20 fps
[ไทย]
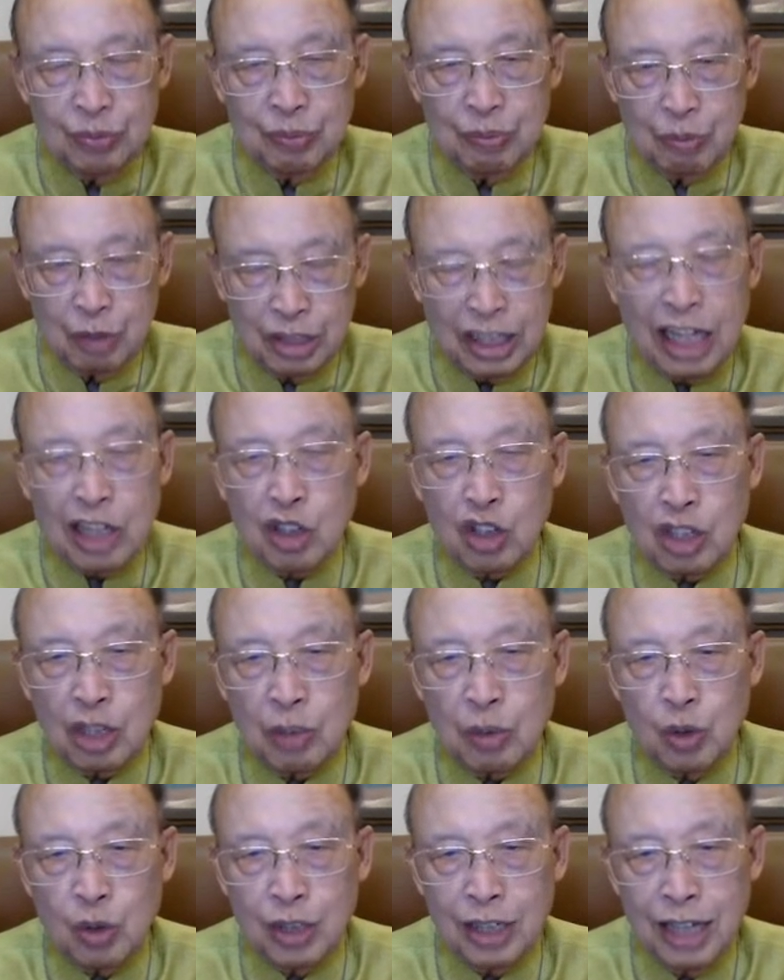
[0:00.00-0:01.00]
โบใต้กฎกำ
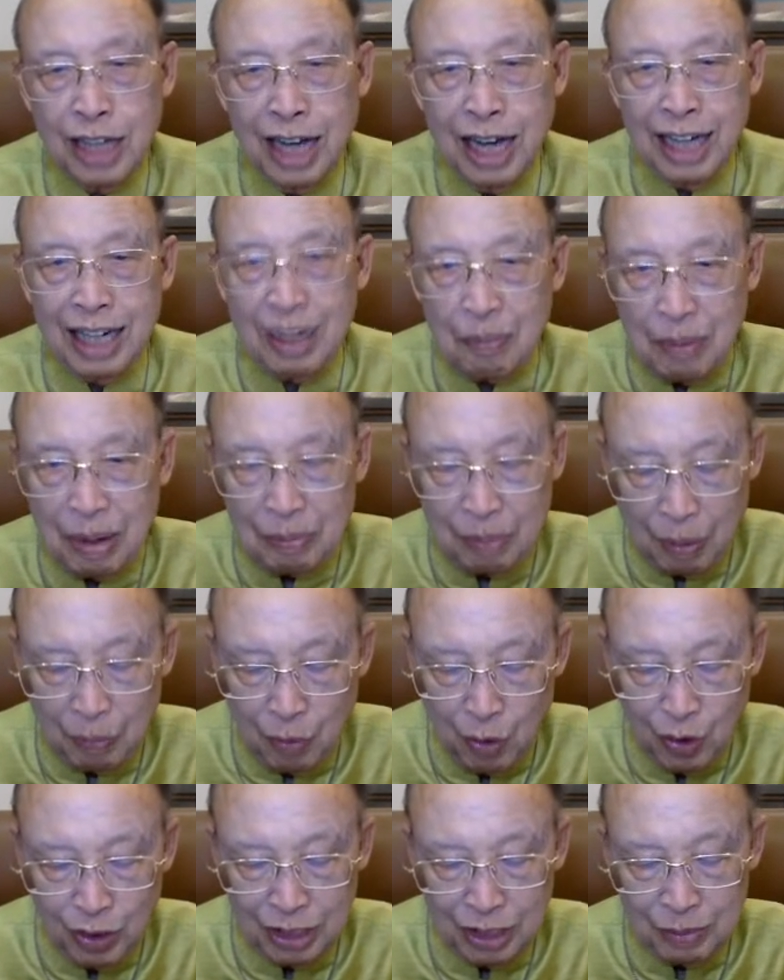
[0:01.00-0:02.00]
หนด อันนั้นเป็นพระพ
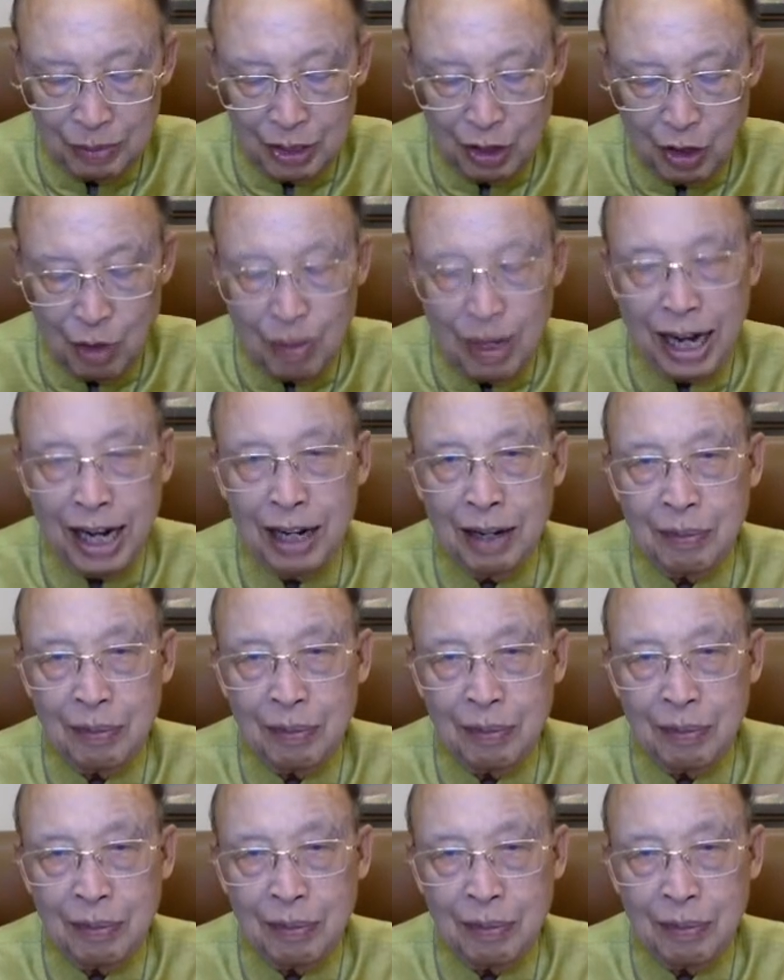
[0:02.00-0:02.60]
รที่พระเจ้าออกมา